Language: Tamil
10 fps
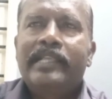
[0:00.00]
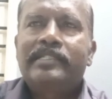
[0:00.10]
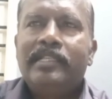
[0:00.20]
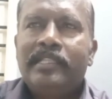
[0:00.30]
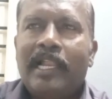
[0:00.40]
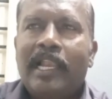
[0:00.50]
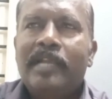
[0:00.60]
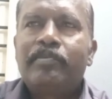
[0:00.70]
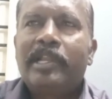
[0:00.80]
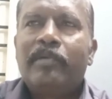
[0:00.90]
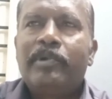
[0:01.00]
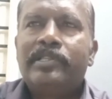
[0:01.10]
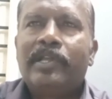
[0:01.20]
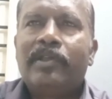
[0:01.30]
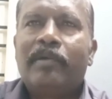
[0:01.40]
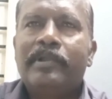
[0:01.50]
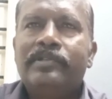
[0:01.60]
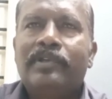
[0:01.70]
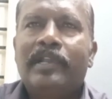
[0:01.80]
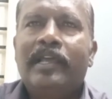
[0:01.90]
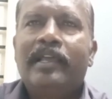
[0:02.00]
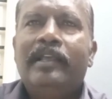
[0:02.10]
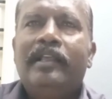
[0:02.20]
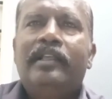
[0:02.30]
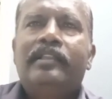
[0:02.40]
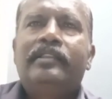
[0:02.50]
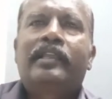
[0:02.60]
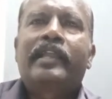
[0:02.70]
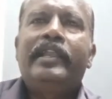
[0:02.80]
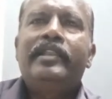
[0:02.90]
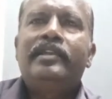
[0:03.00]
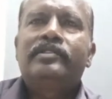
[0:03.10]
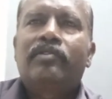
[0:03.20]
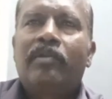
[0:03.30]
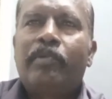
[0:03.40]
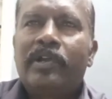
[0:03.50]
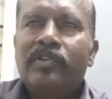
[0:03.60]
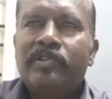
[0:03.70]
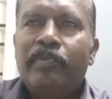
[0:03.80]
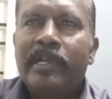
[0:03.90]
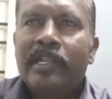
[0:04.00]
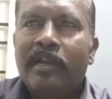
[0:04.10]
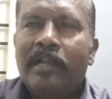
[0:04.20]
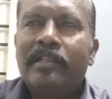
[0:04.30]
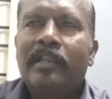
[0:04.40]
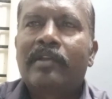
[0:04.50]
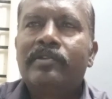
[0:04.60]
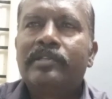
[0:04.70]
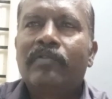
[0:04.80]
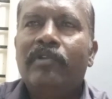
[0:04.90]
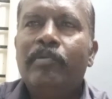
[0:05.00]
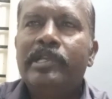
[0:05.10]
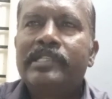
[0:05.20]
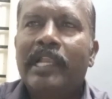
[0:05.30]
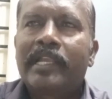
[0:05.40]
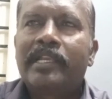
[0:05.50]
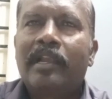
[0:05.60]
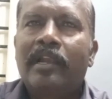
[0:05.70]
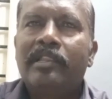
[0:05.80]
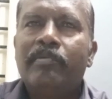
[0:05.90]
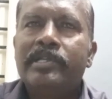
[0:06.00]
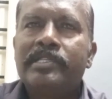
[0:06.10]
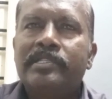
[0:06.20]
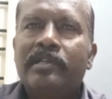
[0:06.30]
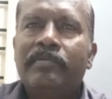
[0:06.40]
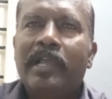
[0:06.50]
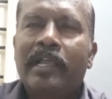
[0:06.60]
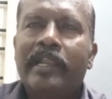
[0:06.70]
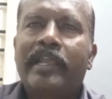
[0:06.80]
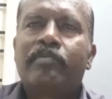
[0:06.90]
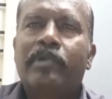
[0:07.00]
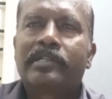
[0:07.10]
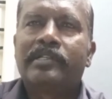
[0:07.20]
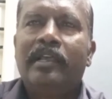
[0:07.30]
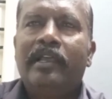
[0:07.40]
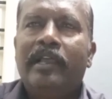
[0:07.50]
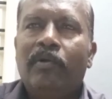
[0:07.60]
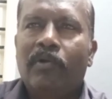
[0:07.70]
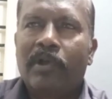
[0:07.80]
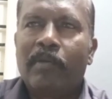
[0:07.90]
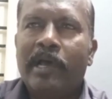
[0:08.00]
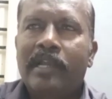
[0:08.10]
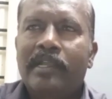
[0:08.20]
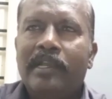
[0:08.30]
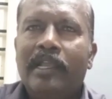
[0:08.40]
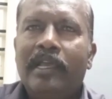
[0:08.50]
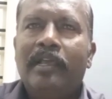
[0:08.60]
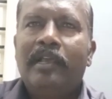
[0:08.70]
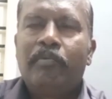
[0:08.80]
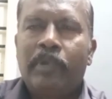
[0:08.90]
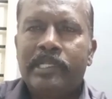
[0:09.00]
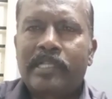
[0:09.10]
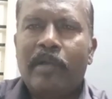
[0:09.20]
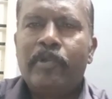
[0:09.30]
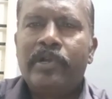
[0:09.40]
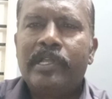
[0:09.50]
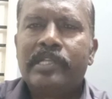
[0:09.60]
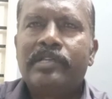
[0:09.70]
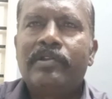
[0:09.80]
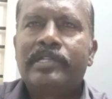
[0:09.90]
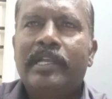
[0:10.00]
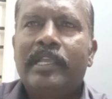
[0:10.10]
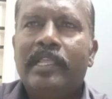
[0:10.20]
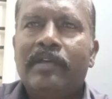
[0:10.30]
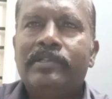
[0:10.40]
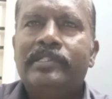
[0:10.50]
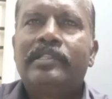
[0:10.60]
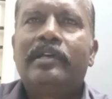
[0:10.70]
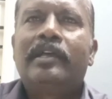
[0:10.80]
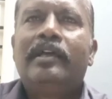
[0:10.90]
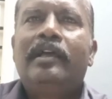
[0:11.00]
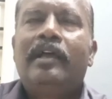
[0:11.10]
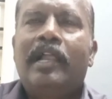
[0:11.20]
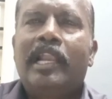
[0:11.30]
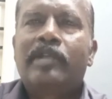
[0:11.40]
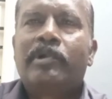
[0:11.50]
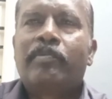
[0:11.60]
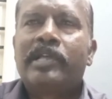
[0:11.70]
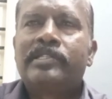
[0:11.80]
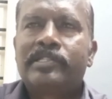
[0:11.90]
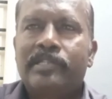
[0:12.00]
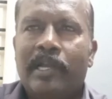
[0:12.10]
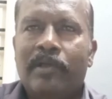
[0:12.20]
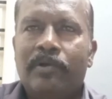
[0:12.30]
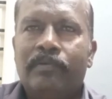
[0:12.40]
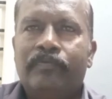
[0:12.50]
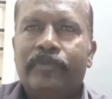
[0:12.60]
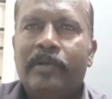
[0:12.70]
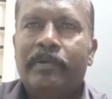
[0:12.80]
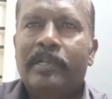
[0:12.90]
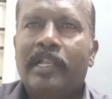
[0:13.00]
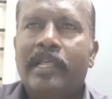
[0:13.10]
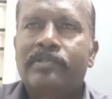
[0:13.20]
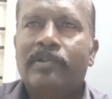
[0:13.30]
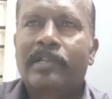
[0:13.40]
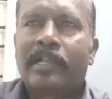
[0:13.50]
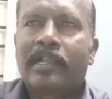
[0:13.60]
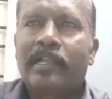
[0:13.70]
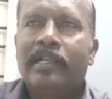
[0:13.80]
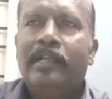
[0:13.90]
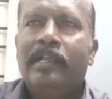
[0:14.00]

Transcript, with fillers: நெக்ஸ்ட் இது அலாட்மெண்ட் எப்படி தெரியும் அப்படின்னு சொன்னால் இந்த கேண்டிடேட்ஸ் ஹூ ஆர் பார்ட்டிசிபேட்டிங் ஆன்லைன் கவுன்சிலிங் வில் பி செலக்டட் ஆன் தி பேசிஸ் ஆஃப் தி அக்ரிகேட் மார்க்ஸ் உங்களோட மார்க் என்ன ப்ளஸ் கம்யூனிட்டி ரிசர்வேஷன் என்ன இதை வச்சு தான் அலாட்மெண்ட் ப்ராசஸ் நடக்கும் அப்படின்னு கிளியராக சொல்லியிருக்காங்க